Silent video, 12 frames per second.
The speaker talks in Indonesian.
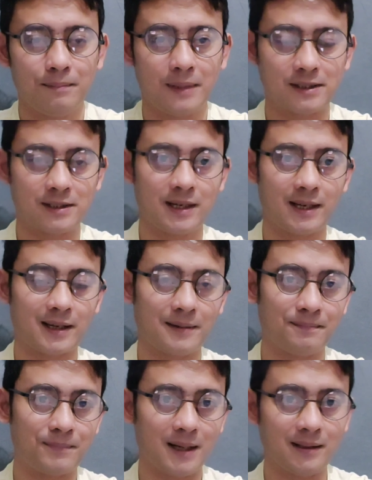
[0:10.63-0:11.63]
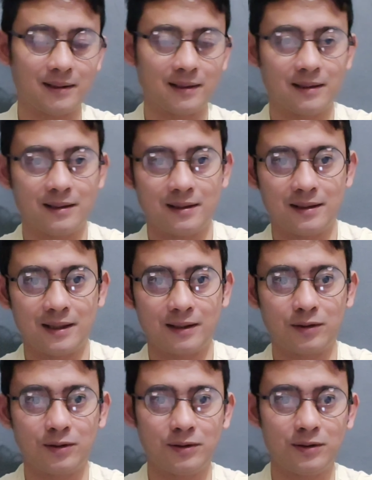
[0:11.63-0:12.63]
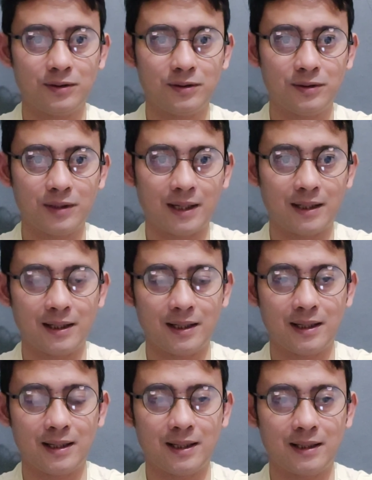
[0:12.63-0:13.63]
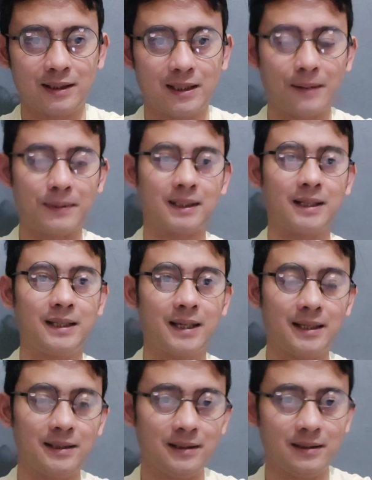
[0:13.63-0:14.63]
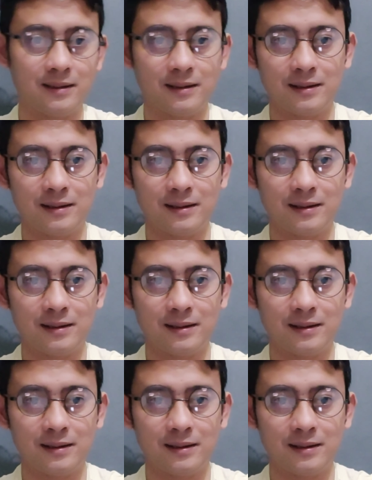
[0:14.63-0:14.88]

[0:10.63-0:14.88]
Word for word: match day keempat eh, yaitu ada tiga pertandingan